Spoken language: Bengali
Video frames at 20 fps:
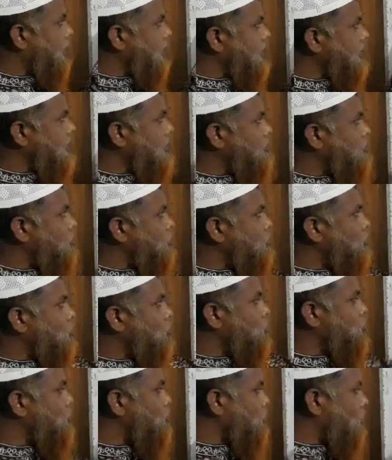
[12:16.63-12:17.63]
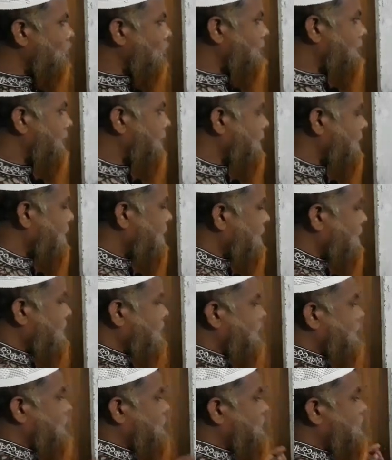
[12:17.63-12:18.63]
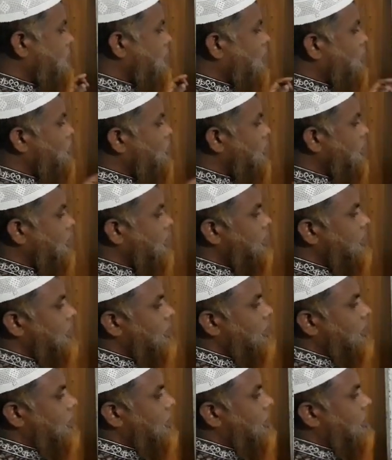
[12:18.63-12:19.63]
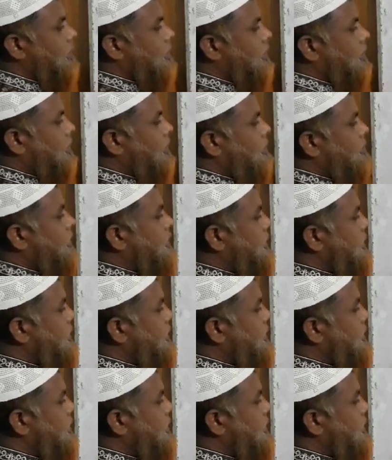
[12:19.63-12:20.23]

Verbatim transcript: বাকি ইনপুটগুলো শূন্য হবে সে আলোকেই আমরা